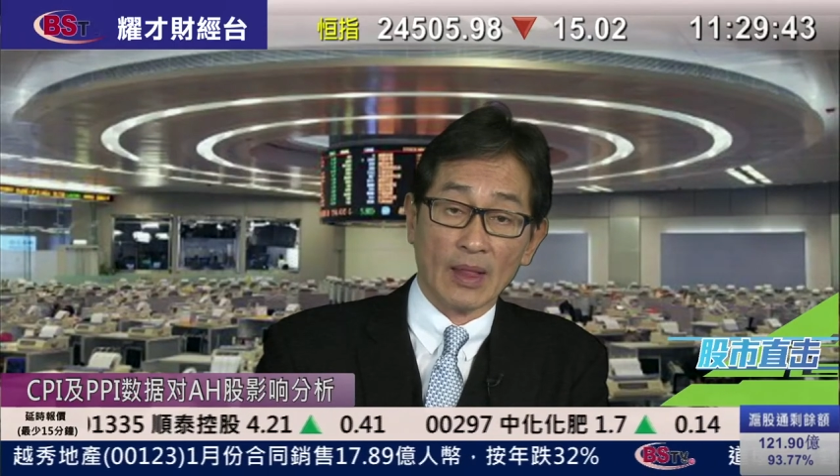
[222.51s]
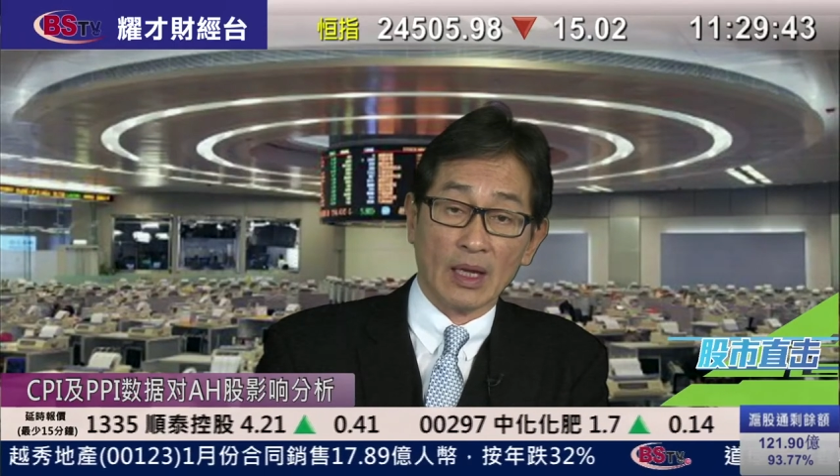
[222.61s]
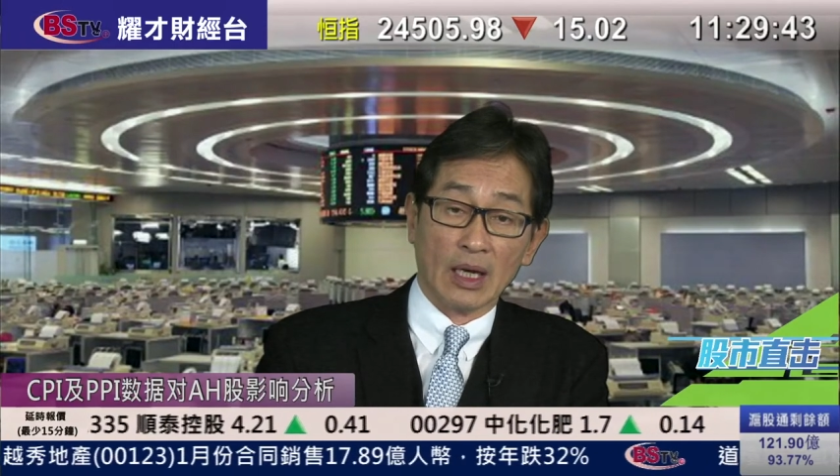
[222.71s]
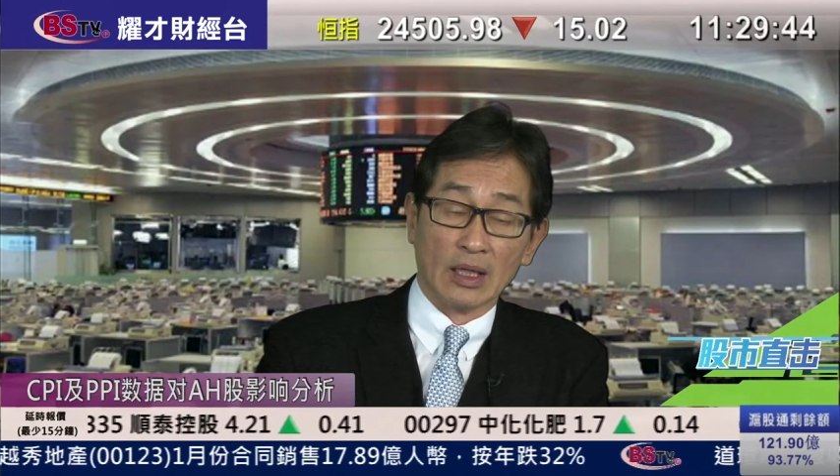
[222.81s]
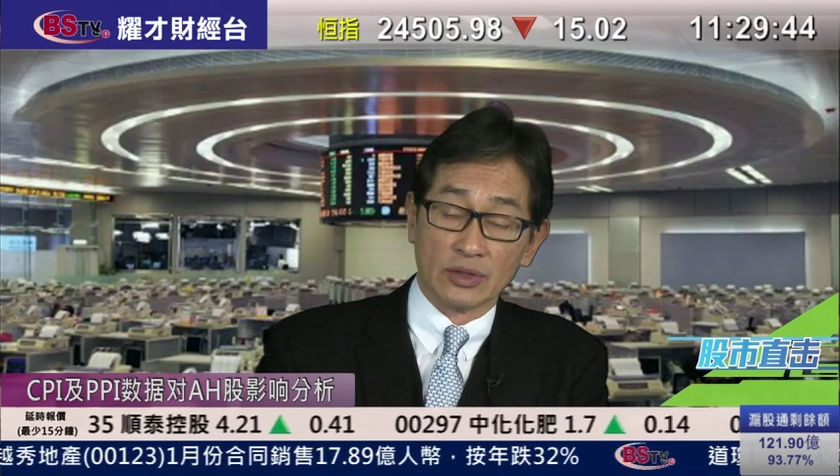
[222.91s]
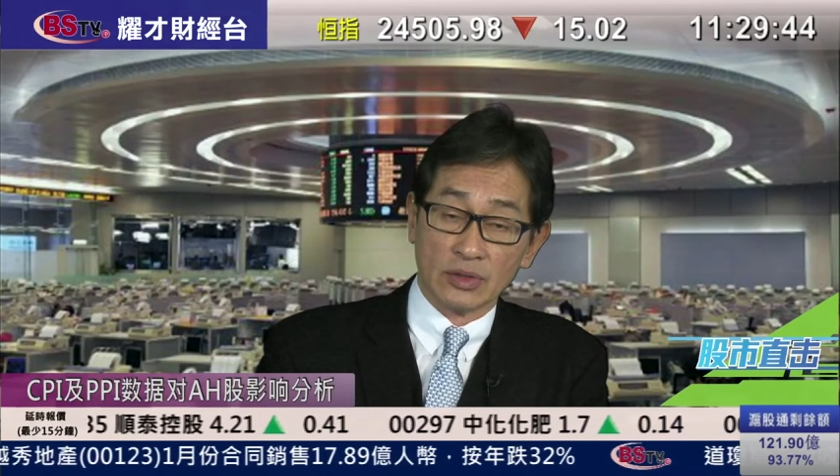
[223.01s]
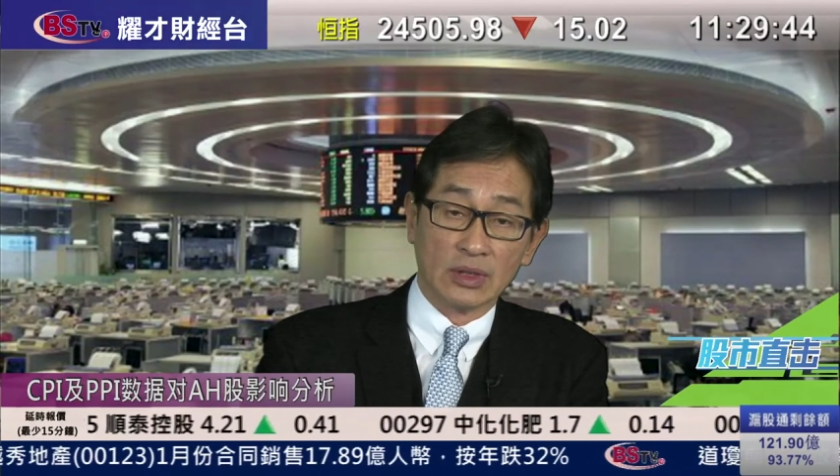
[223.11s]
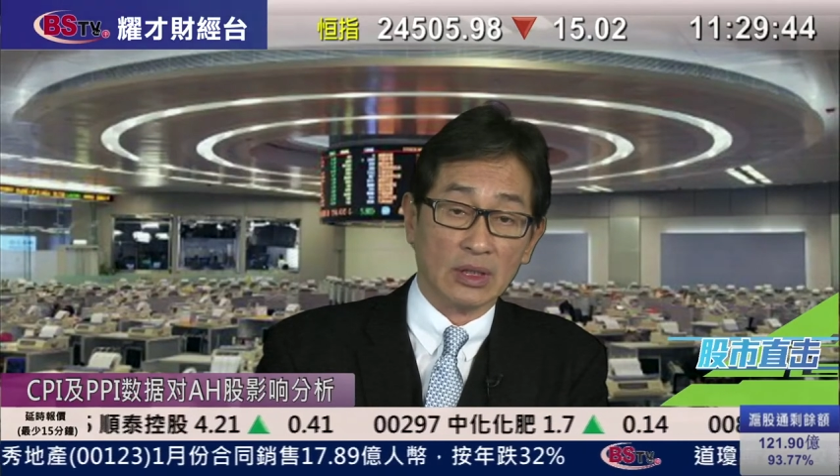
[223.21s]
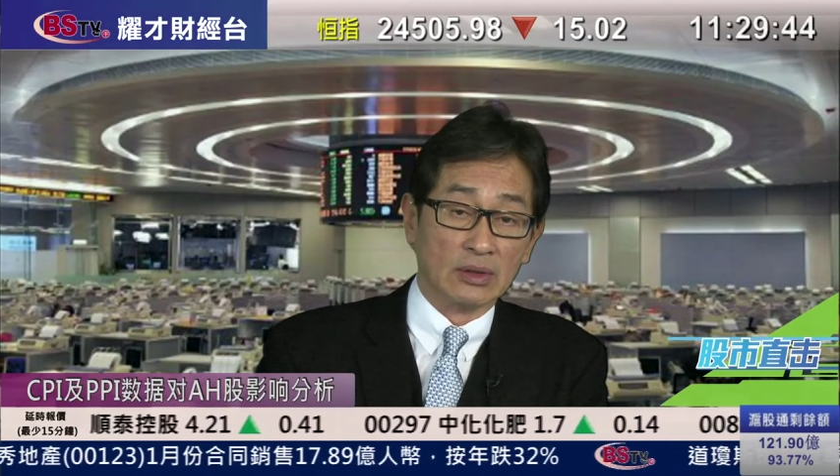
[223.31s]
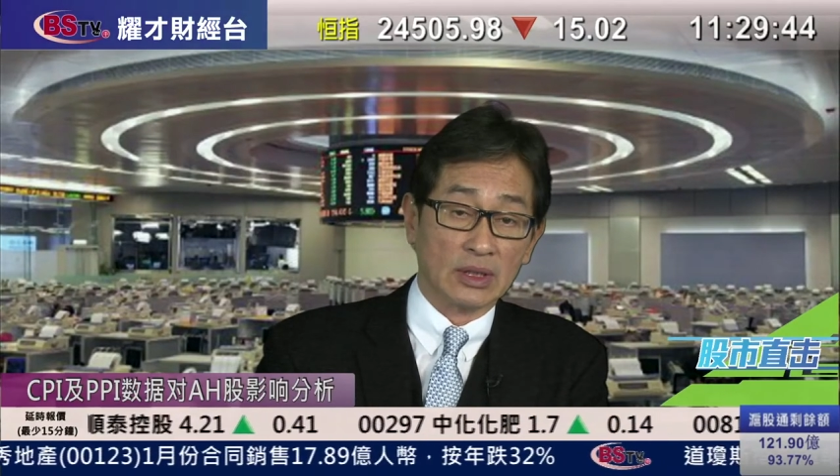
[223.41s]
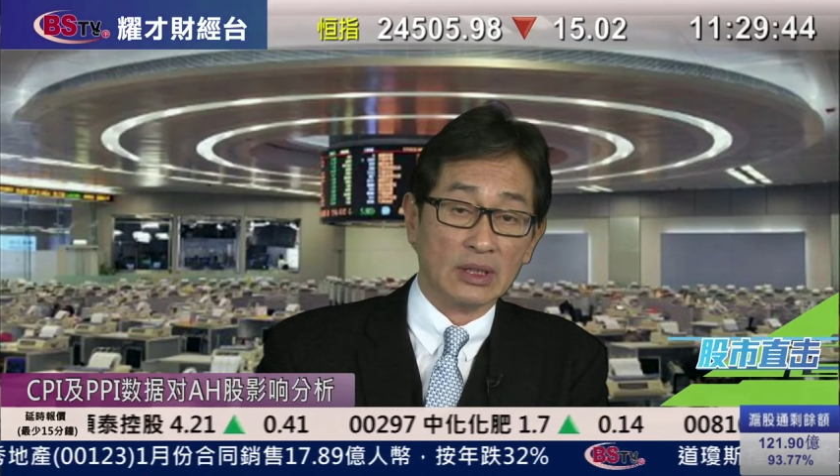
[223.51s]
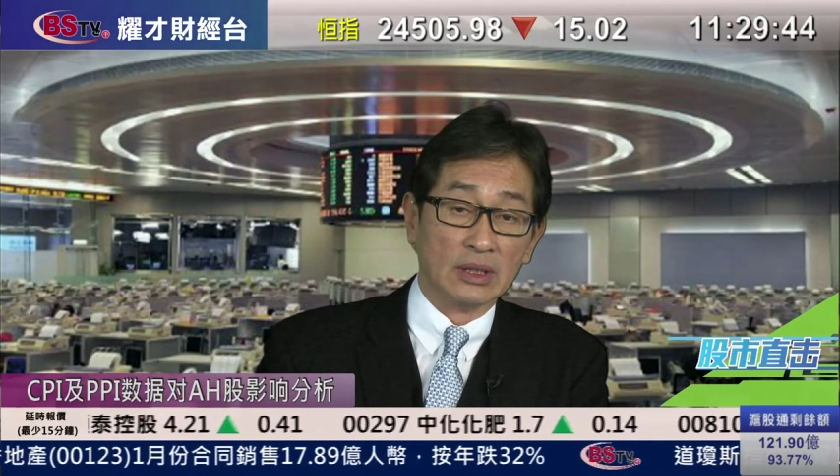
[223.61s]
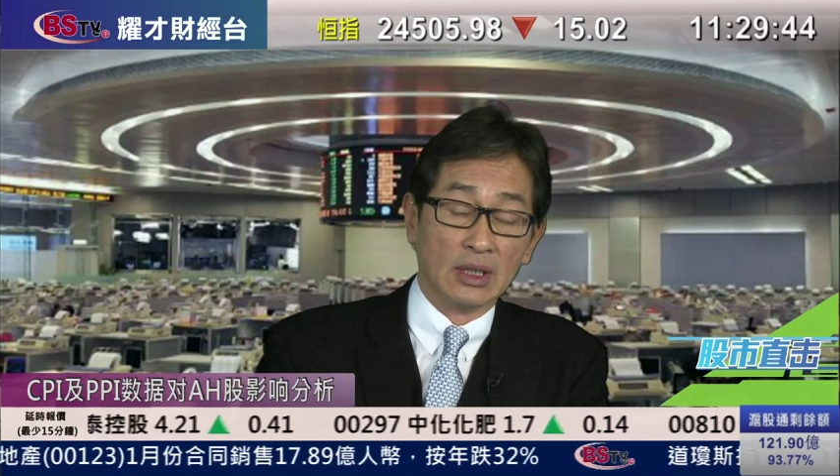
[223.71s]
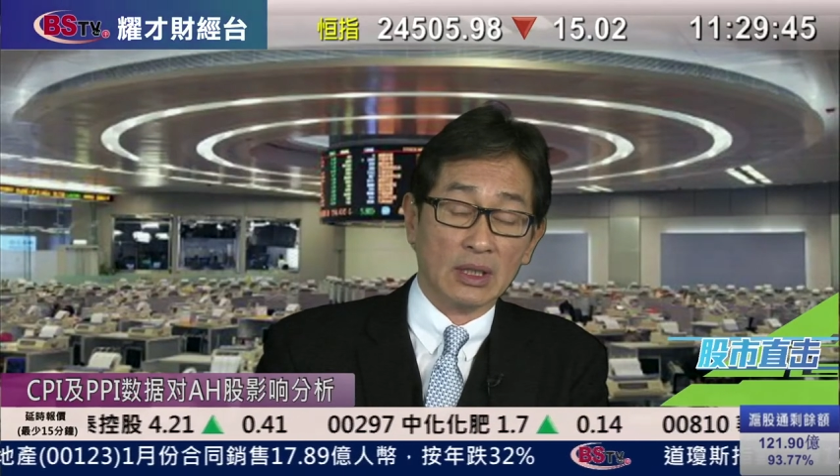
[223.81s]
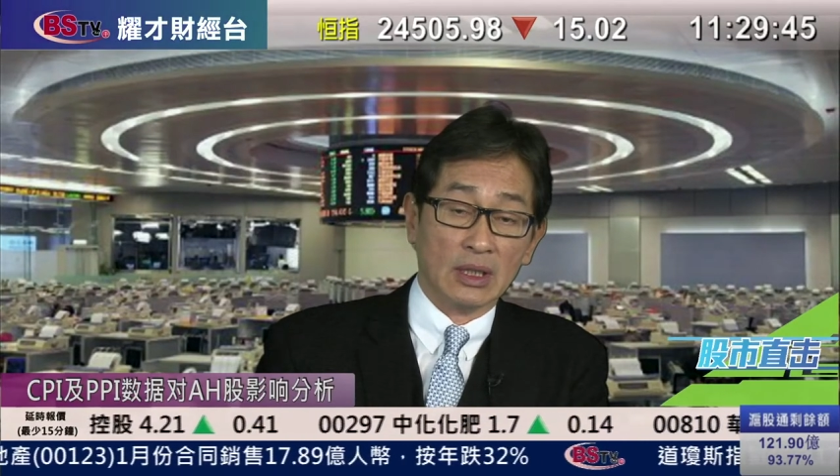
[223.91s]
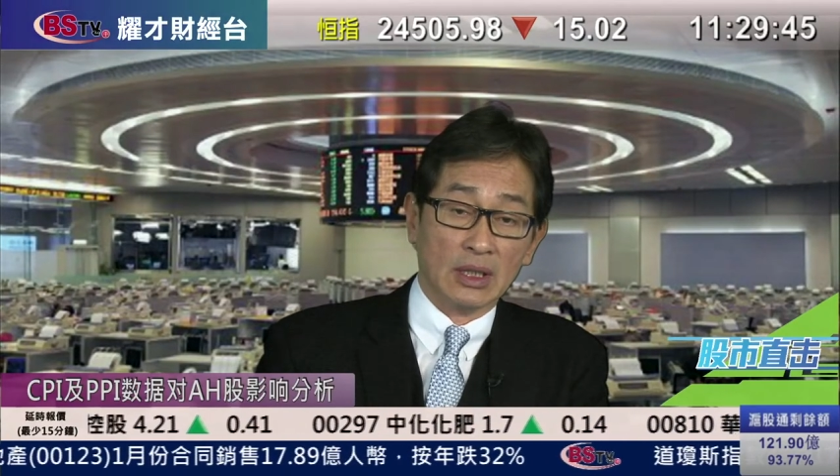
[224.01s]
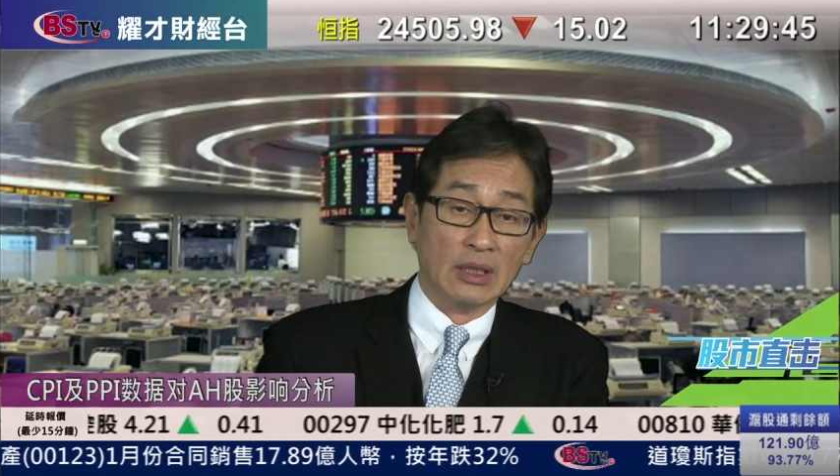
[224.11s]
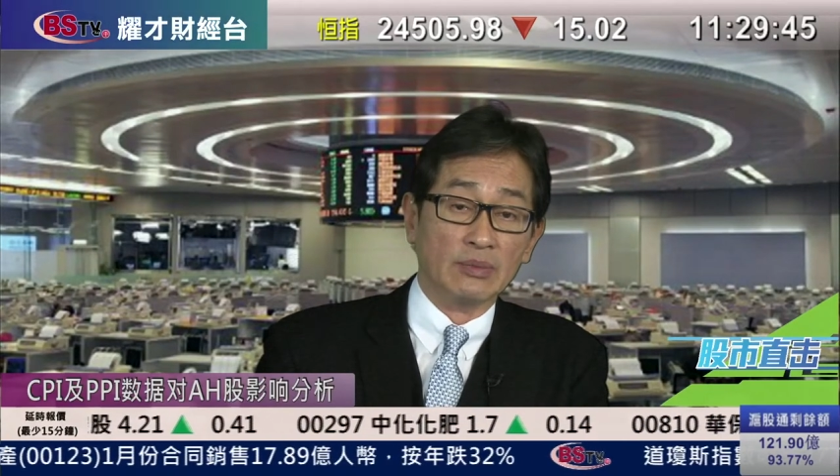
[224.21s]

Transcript: 啊，出口跟内